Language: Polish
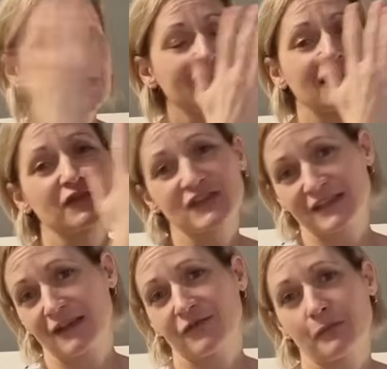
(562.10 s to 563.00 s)
tak jak
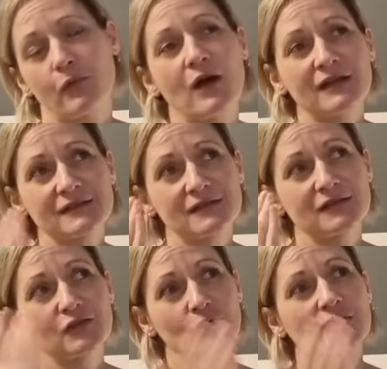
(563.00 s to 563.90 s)
wszystkie
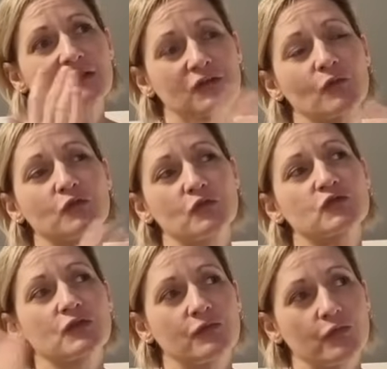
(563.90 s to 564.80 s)
wypłaty, które są
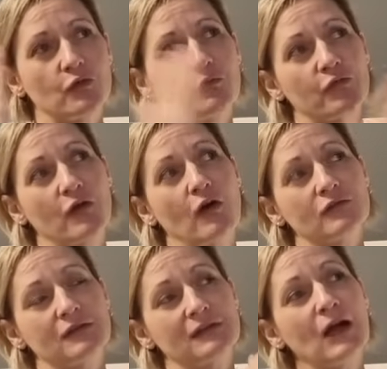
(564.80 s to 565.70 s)
już w
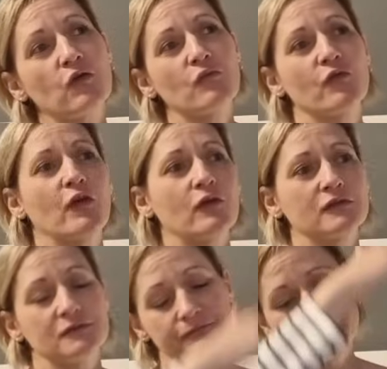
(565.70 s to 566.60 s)
umówion, na
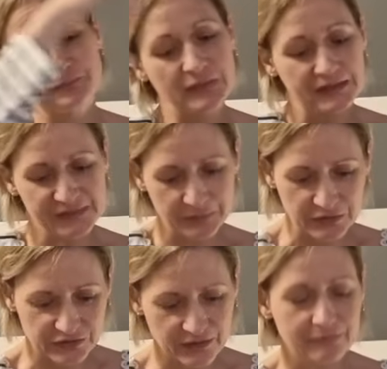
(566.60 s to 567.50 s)
umówionym
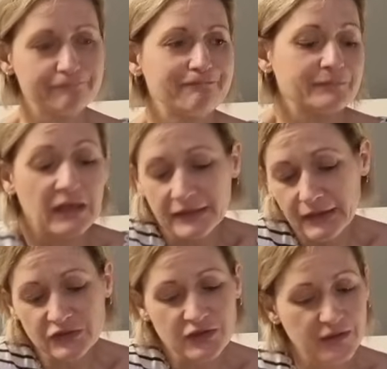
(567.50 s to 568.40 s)
spisie.
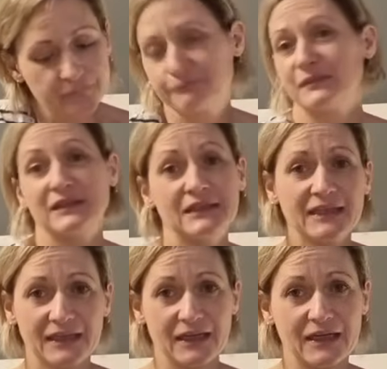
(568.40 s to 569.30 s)
Inaczej
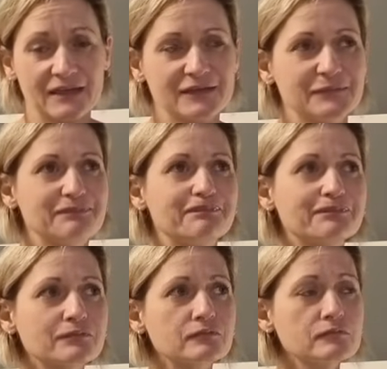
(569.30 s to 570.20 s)
nie da rady.
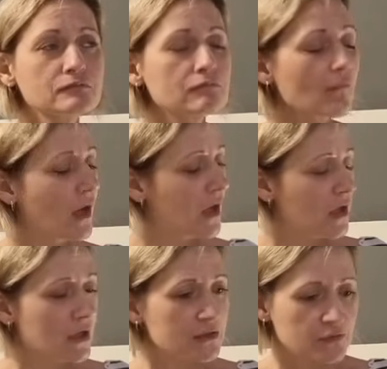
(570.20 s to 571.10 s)

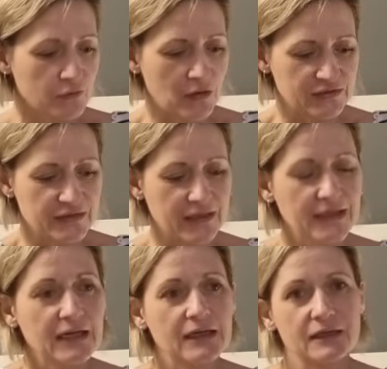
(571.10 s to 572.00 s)
No
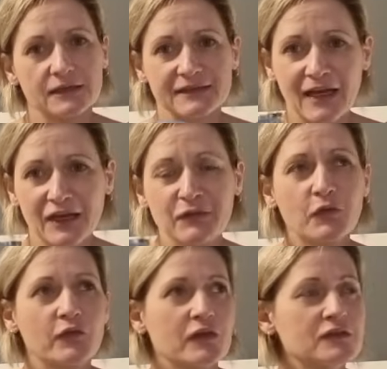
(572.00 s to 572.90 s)
właśnie, e, dalej
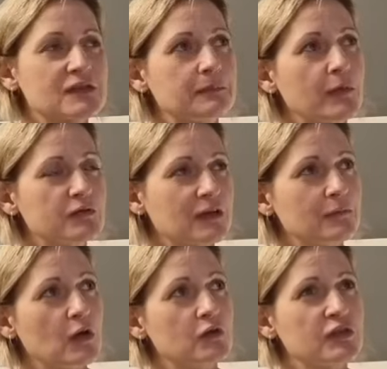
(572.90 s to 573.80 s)
mówiąc,
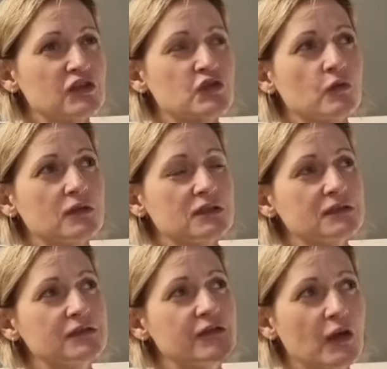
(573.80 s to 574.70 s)
potem
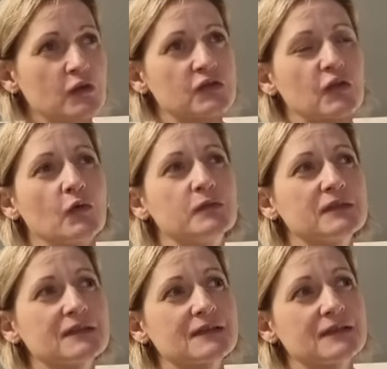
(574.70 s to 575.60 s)
odeszły dwie
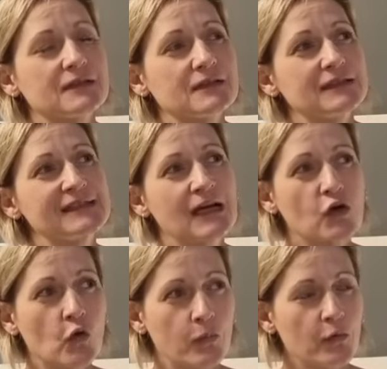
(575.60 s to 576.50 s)
osoby z
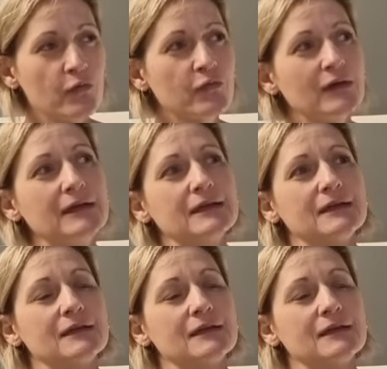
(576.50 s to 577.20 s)
zakupów,